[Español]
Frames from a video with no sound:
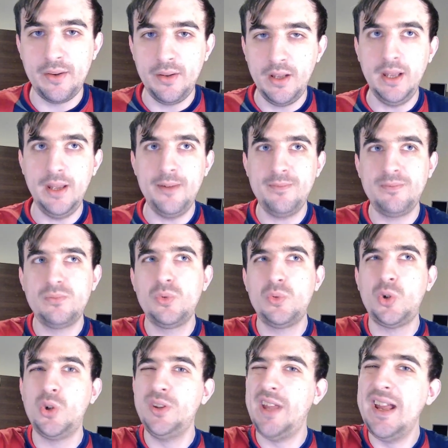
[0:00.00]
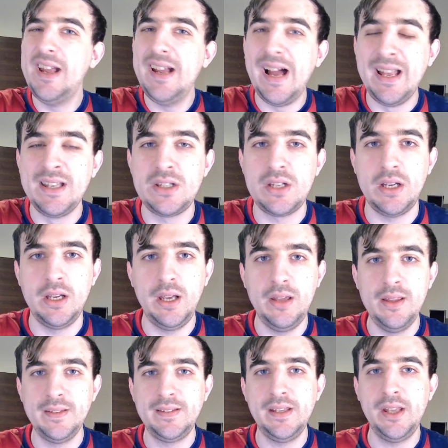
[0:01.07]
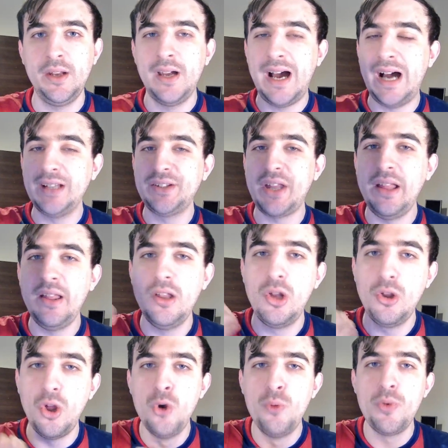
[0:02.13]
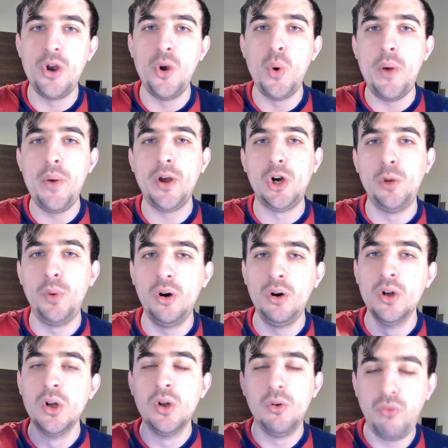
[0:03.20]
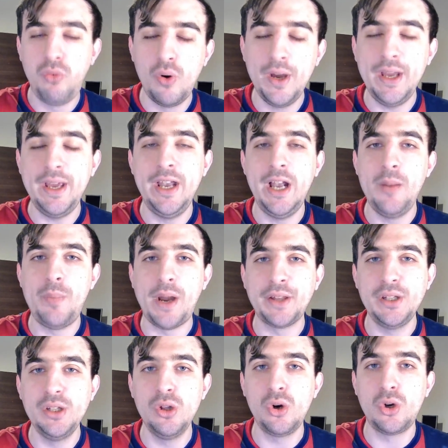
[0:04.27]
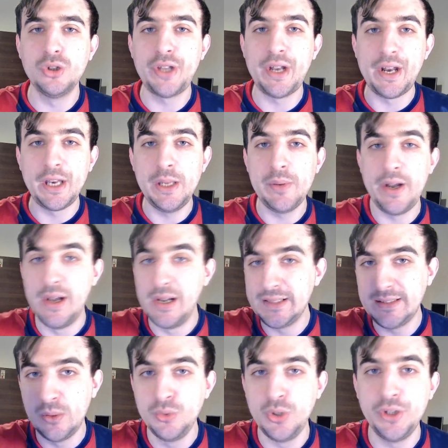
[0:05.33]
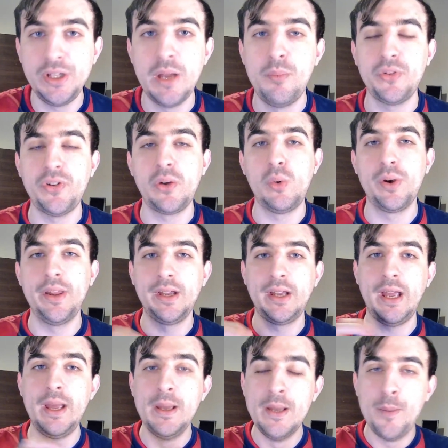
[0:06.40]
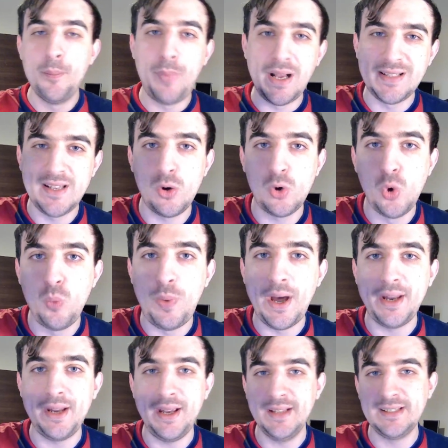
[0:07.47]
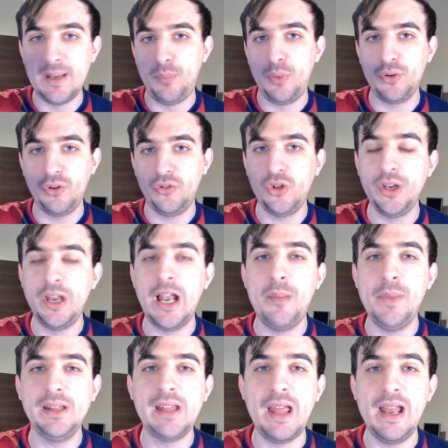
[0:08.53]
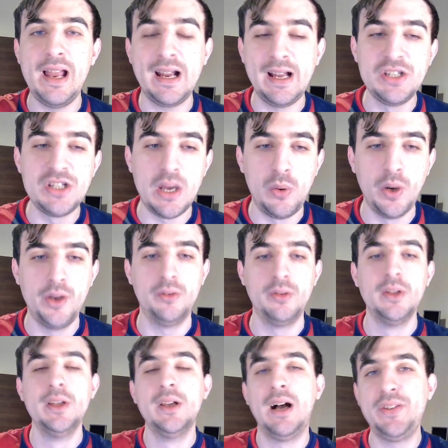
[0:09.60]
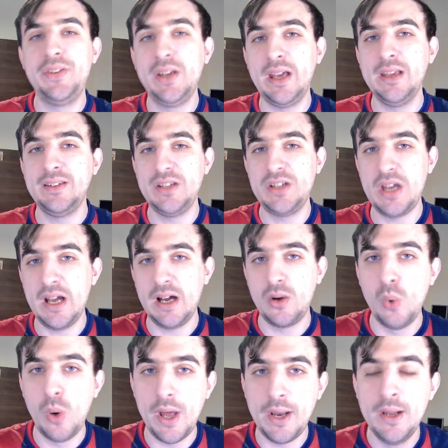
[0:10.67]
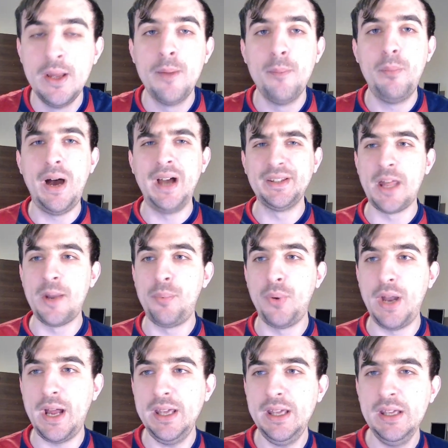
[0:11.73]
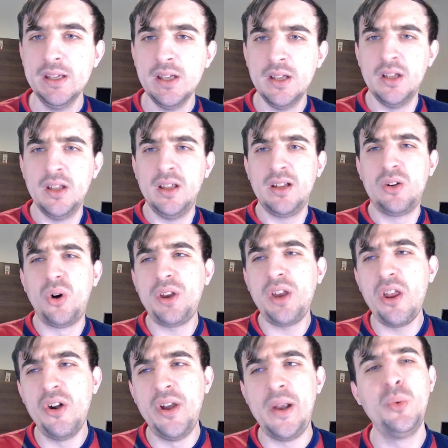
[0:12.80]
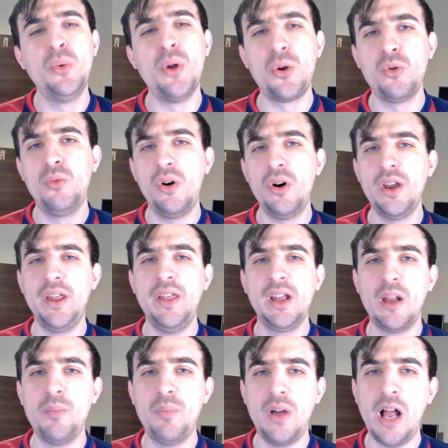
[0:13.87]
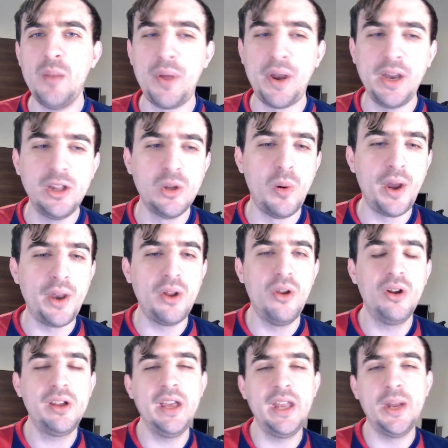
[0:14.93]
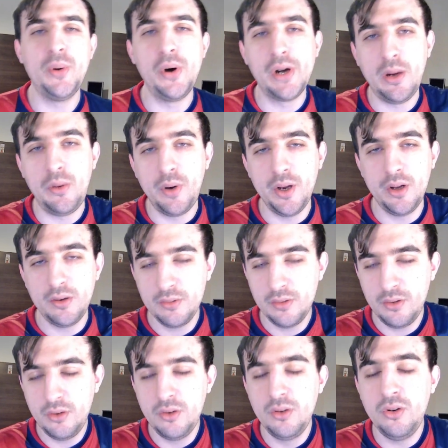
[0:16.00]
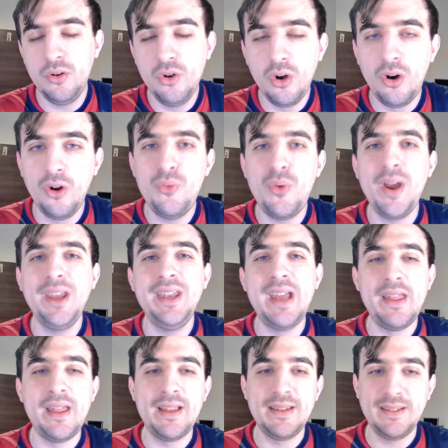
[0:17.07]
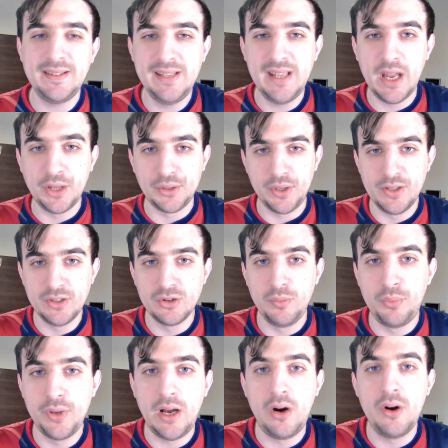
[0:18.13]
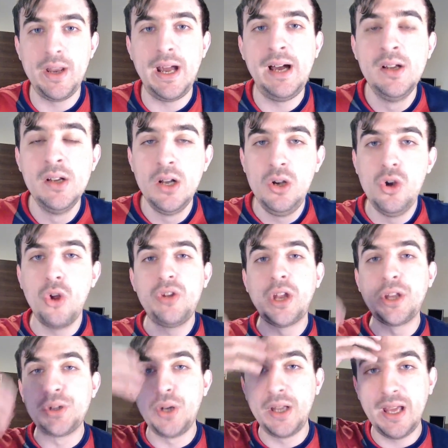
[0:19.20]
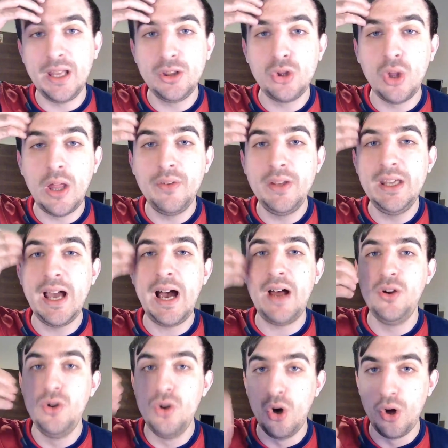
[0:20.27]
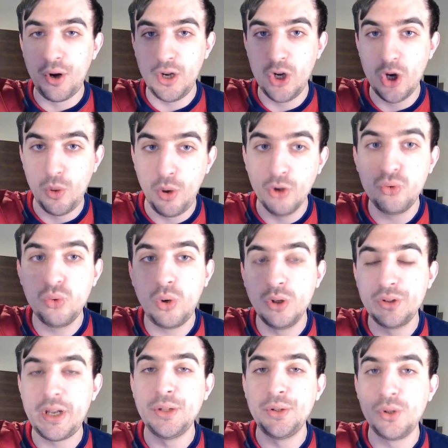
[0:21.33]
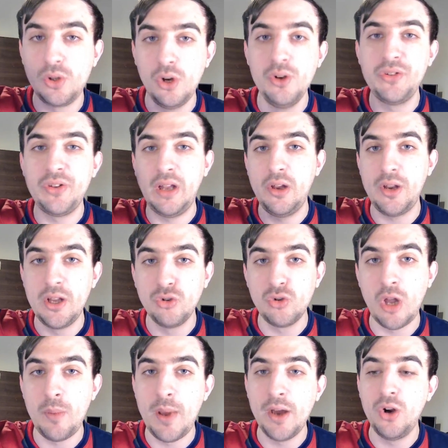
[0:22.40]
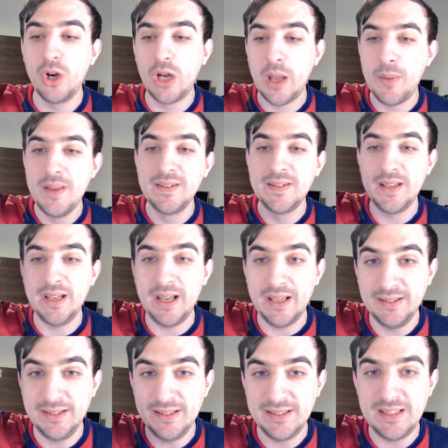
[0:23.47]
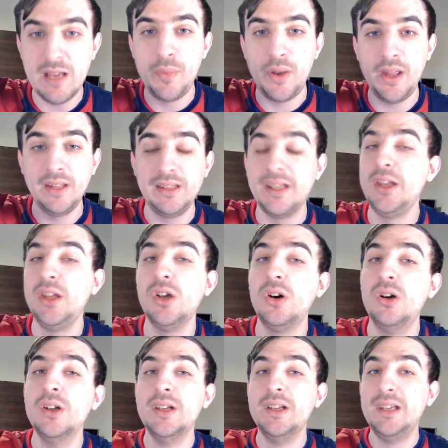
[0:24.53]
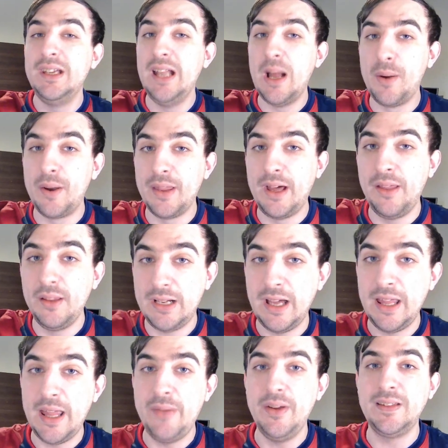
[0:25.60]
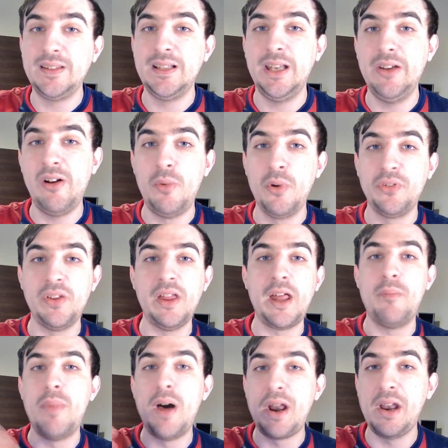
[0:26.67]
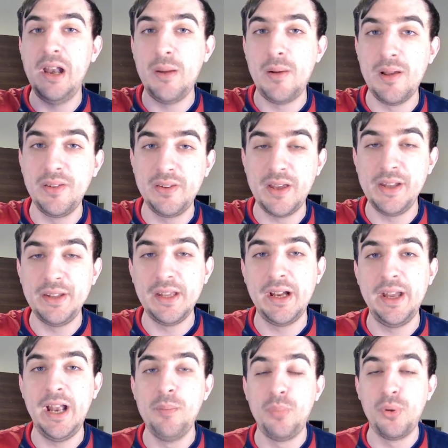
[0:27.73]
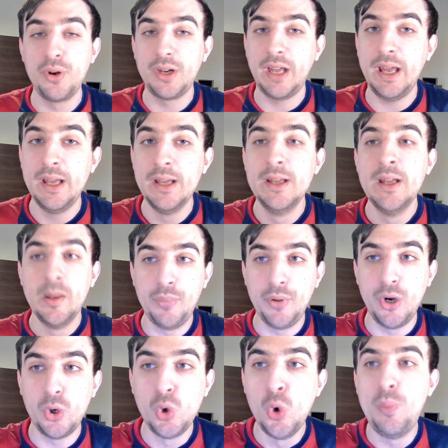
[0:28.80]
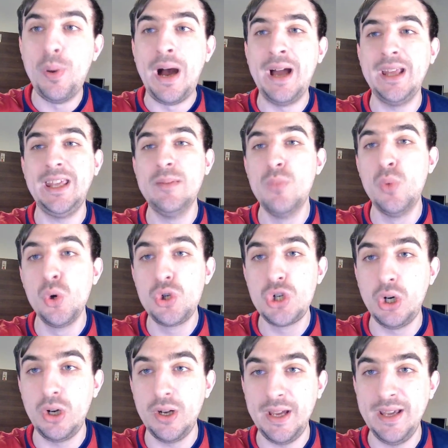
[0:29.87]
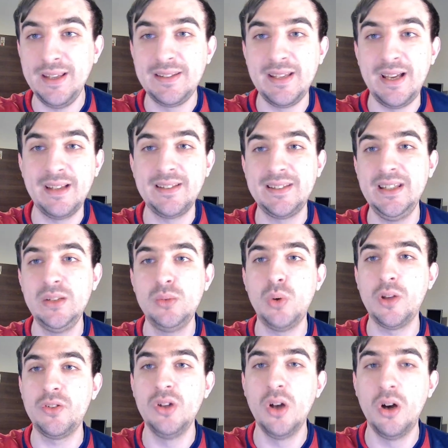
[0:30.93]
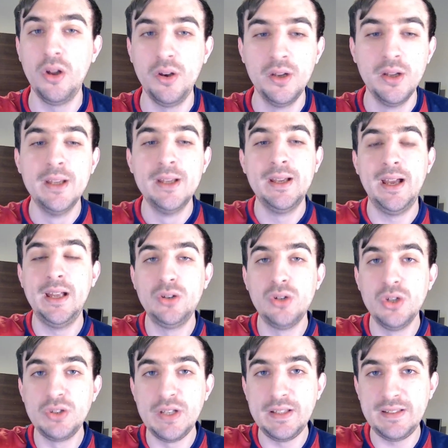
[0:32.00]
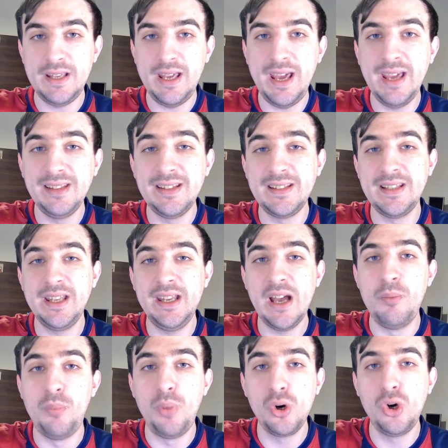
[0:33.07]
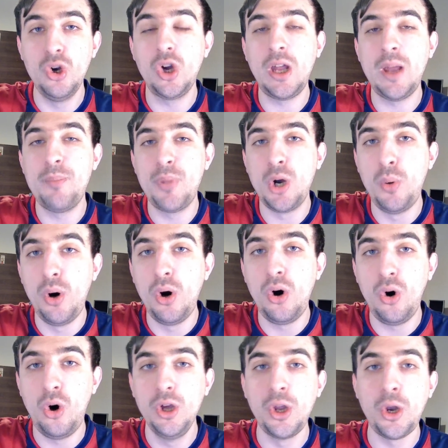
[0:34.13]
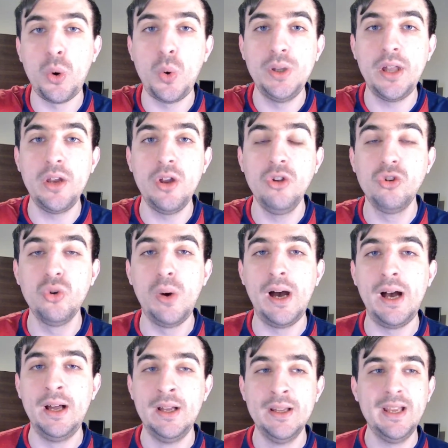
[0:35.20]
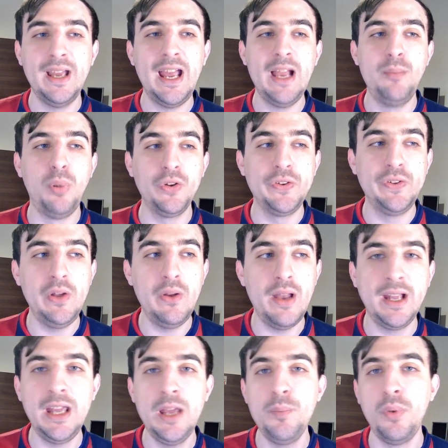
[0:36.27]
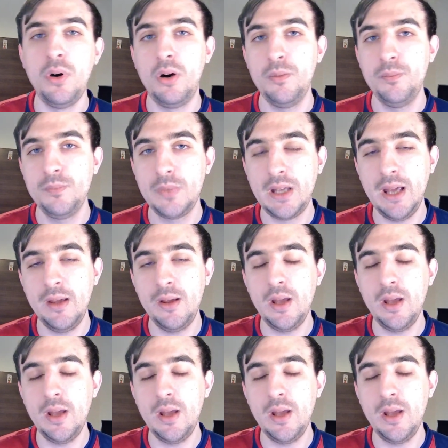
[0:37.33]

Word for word: eh, de enganche, es decir, atrás de los dos números 9 como fue en el partido contra River en el segundo tiempo. ¿Se acuerdan que pasa a ocupar esa posición en la mitad de la cancha? Bueno, así que si llega a jugar va a estar por ahí. Corrieron algunos rumores de que al perrito Barrio lo quiere Boca, bueno, no, no hay nada cierto en eso por ahora. Lo cierto es que todavía no renovó su contrato con San Lorenzo Almagro, que vence en diciembre de este año. Y la verdad, cada vez le vamos a dar más relevancia en este canal porque preocupa y mucho esa situación. Entonces, este sería un poco lo que probó hoy Rubén Darío Insúa, el posible equipo que